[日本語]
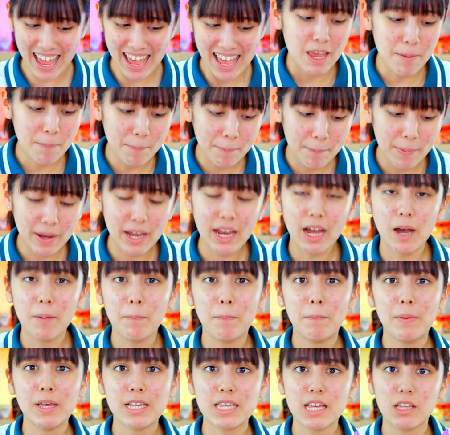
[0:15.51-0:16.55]
で、いっぱい
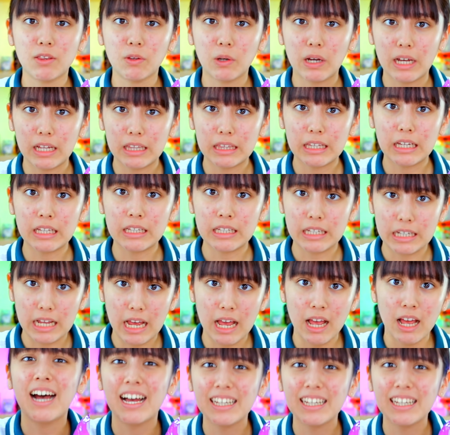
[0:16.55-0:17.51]
ハッピーセット買ったんでね、